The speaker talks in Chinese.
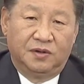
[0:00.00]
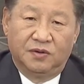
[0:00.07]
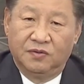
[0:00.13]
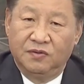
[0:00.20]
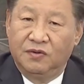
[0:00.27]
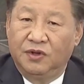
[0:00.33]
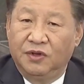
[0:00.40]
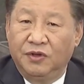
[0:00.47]

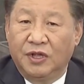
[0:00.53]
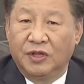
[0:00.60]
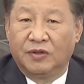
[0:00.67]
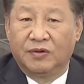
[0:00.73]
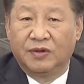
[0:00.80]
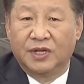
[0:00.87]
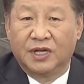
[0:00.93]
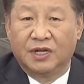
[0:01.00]
中国愿
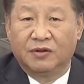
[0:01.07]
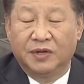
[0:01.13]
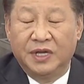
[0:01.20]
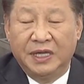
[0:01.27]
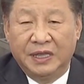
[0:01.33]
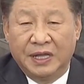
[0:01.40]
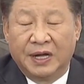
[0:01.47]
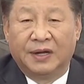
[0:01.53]
同各国
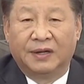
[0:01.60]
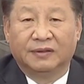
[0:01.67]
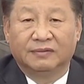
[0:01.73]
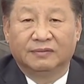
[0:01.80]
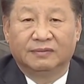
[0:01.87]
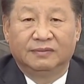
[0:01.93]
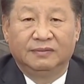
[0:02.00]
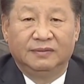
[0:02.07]
一道，
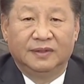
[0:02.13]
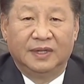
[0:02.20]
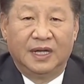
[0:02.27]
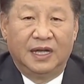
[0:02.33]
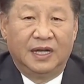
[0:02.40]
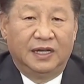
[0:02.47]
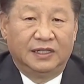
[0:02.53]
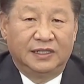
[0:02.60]

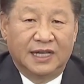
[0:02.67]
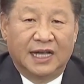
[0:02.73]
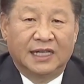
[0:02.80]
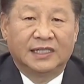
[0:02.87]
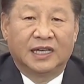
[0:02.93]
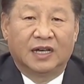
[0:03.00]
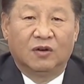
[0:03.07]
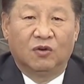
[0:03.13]
加
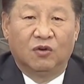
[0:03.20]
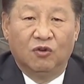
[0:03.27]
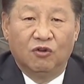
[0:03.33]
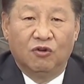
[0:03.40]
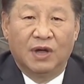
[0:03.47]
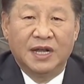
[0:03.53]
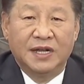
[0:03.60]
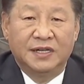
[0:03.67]
强
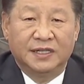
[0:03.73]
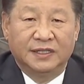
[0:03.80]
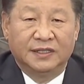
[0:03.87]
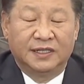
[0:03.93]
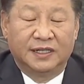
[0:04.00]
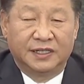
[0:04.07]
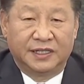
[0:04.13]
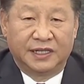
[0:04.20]
宏观政
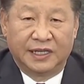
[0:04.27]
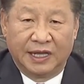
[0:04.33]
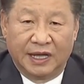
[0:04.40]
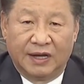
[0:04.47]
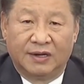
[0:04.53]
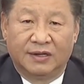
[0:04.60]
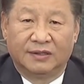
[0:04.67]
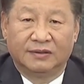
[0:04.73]
策协
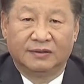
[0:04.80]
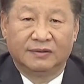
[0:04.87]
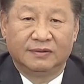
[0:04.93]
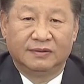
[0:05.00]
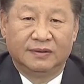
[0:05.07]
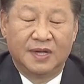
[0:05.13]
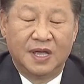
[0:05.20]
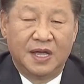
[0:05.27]
调，
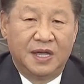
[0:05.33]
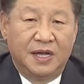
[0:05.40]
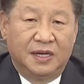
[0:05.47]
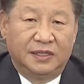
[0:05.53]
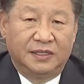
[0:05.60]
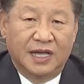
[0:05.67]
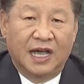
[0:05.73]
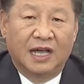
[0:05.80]

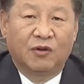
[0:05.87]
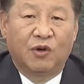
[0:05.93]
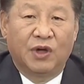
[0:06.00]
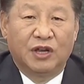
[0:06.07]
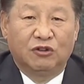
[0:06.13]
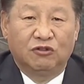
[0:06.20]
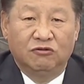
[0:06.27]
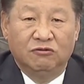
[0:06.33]
加
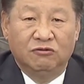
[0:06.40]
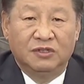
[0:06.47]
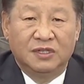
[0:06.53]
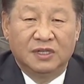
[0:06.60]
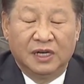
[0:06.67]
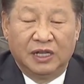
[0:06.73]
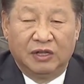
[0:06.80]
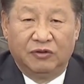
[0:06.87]
快数
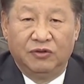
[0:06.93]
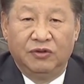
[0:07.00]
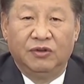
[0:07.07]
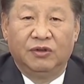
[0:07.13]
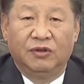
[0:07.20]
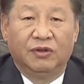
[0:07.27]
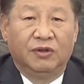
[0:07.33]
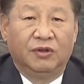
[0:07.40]
字领
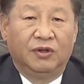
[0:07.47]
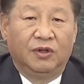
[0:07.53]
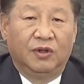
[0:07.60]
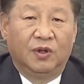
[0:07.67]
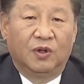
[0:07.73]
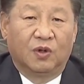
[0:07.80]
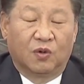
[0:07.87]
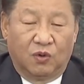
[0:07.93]
域
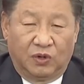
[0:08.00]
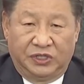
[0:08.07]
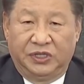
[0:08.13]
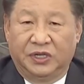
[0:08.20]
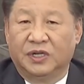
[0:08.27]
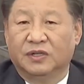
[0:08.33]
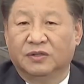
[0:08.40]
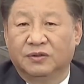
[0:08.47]
国
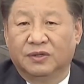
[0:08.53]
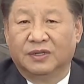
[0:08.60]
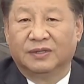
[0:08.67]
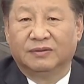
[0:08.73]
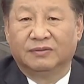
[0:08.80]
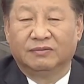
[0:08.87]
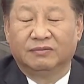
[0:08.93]
际合作，